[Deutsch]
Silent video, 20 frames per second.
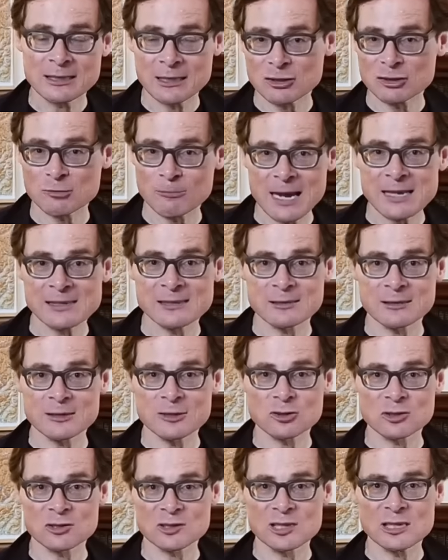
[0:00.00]
Das
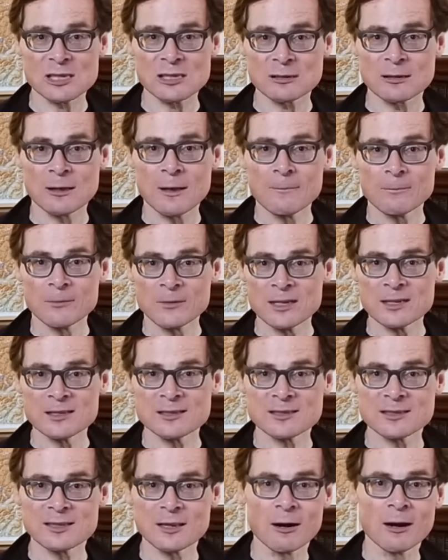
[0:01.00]
schweizerische Sicht
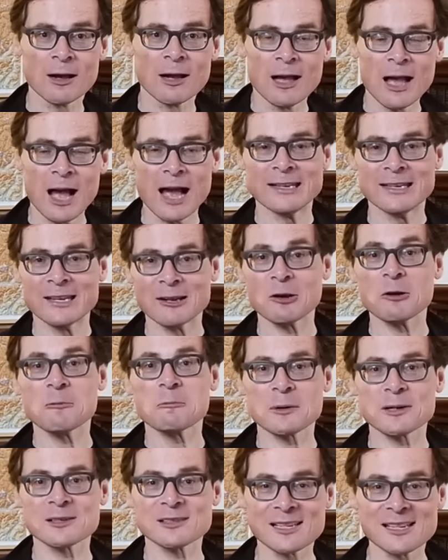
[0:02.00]
ist ja eine
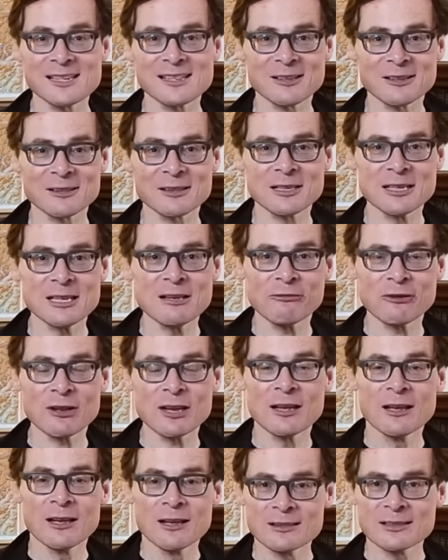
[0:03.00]
repräsentative